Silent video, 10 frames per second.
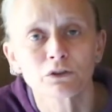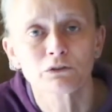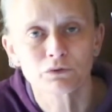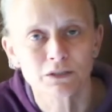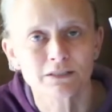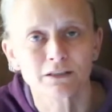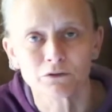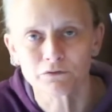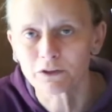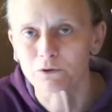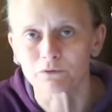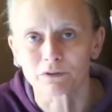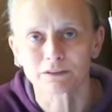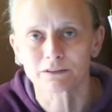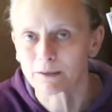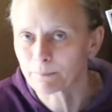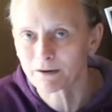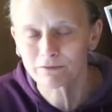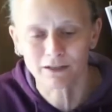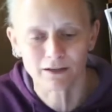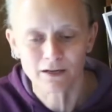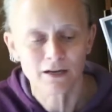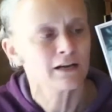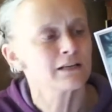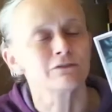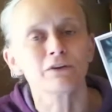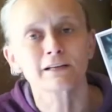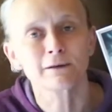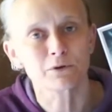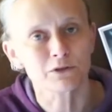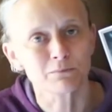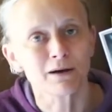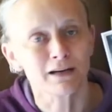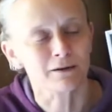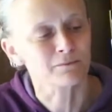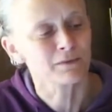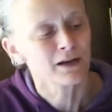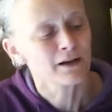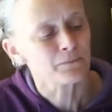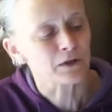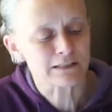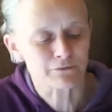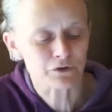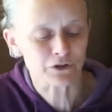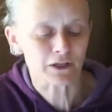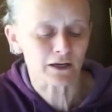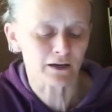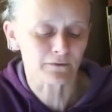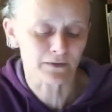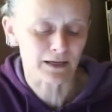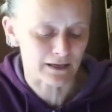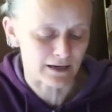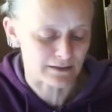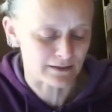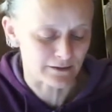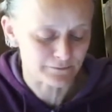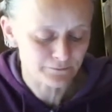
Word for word: XX wieku, więc naprawdę z wielkim rozmachem stworzona narracja,